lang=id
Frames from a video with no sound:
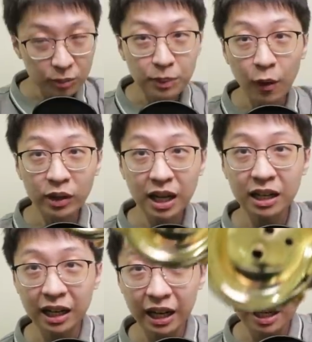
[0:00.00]
di bawahnya
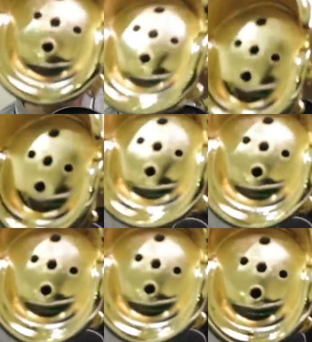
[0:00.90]
ada kayak
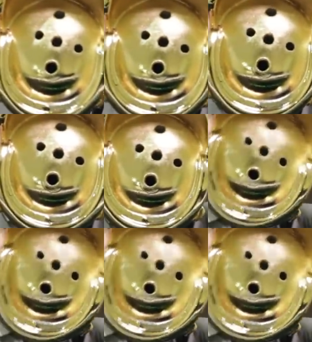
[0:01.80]
bolong-bolong. Gue